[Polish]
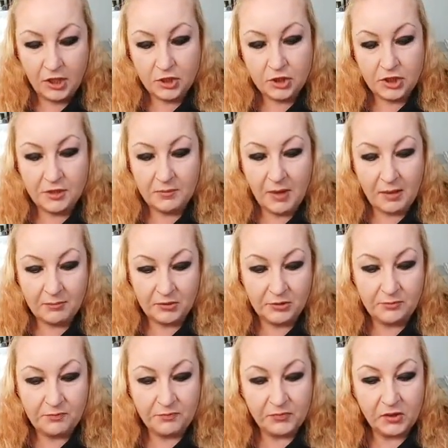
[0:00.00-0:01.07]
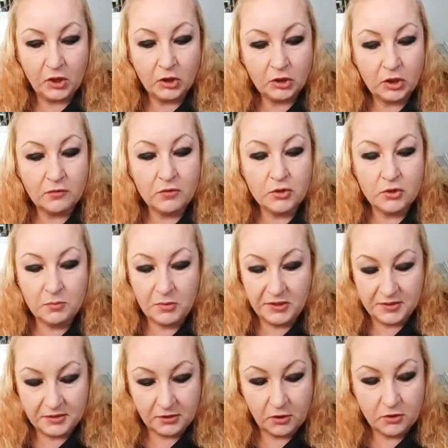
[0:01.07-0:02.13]
czyli mamy gotowość,
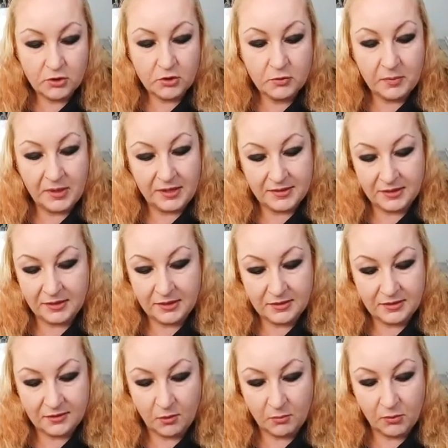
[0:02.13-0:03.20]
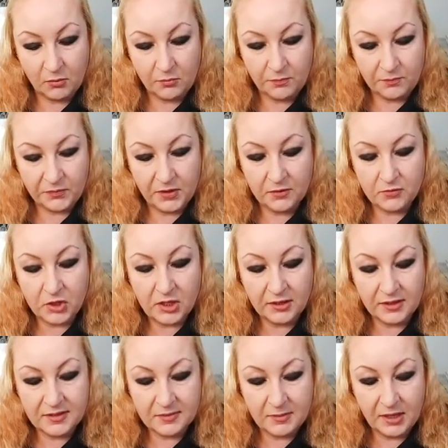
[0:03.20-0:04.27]
bliskość, praca nad sobą,
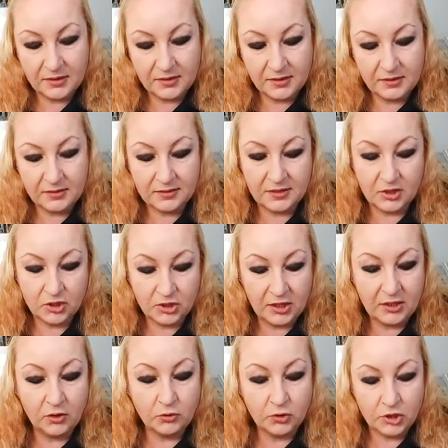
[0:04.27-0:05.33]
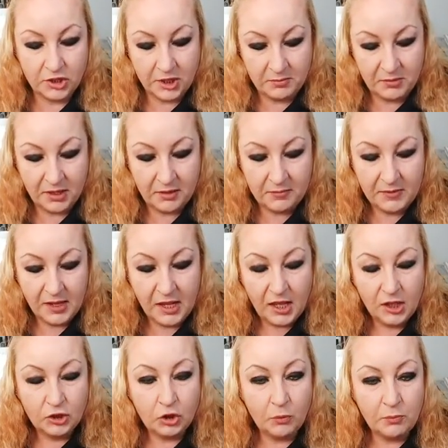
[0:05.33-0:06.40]
Wszelkie zmiany zaczynaj od siebie.
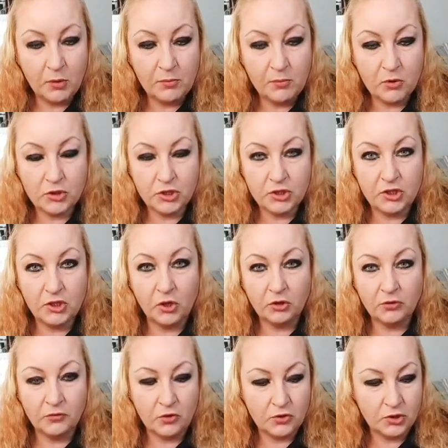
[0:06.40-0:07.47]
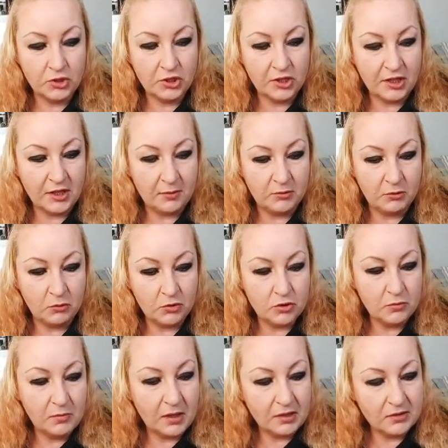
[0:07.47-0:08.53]
To pomoże Ci otworzyć się na miłość.
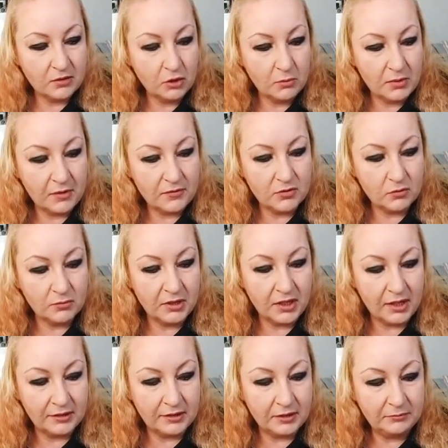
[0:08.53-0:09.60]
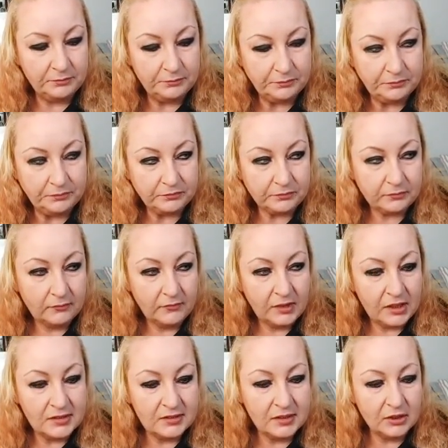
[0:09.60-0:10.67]
Bardzo dobra w sumie rada,
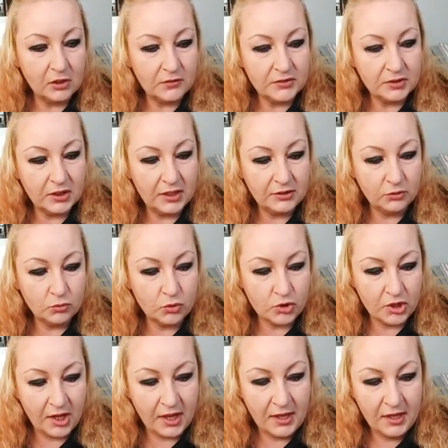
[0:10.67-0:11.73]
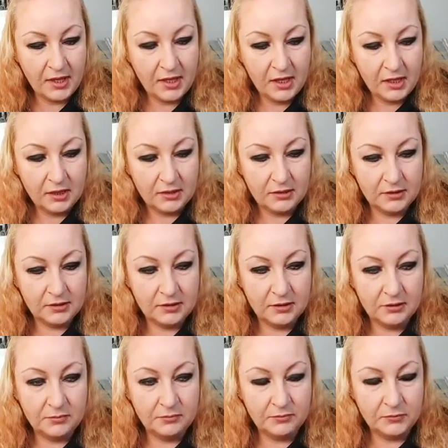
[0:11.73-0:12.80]
z tego względu, że
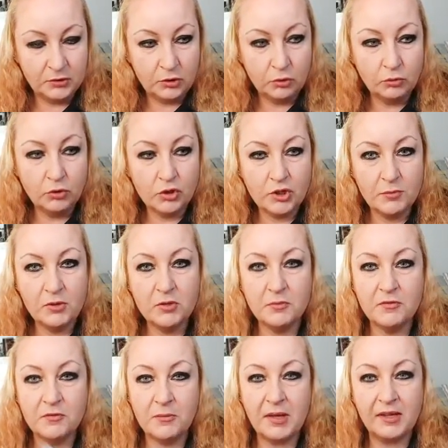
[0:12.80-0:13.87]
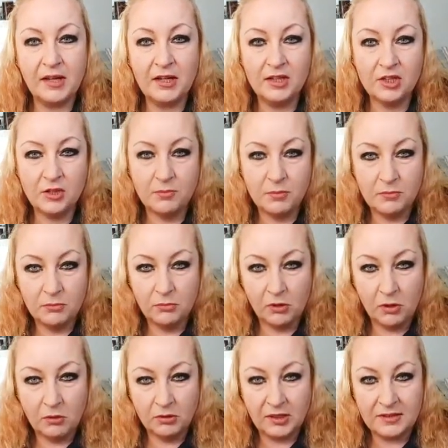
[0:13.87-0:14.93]
trudno, żebyśmy wymagali, żeby był
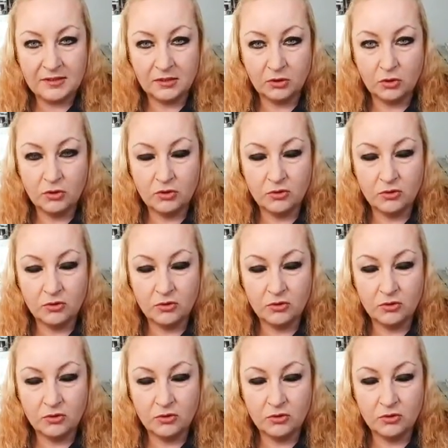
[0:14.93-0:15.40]
koło nas ktoś